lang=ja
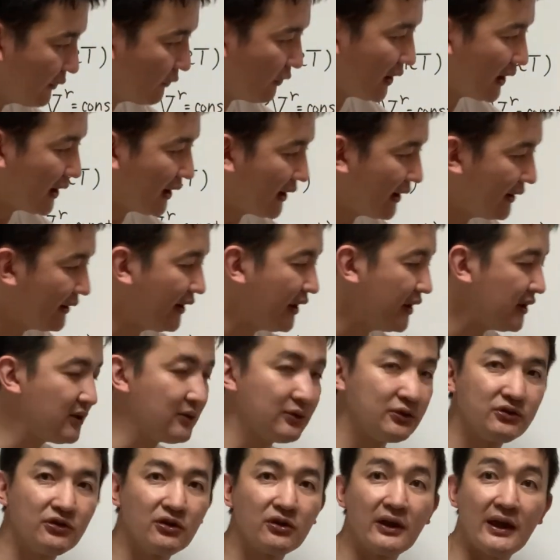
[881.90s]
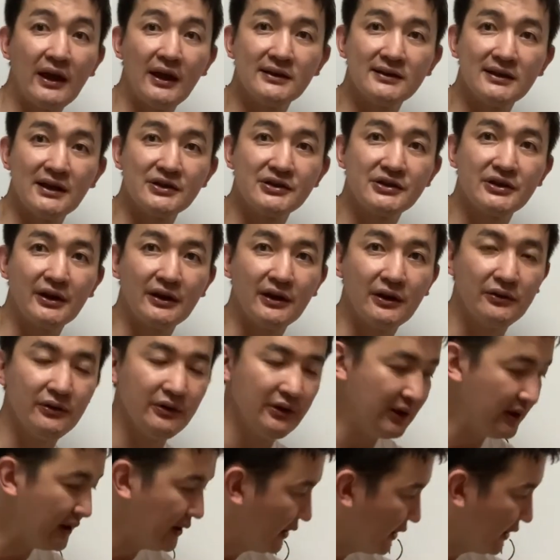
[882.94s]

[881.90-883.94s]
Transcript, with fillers: わからない1つを計算してあげる。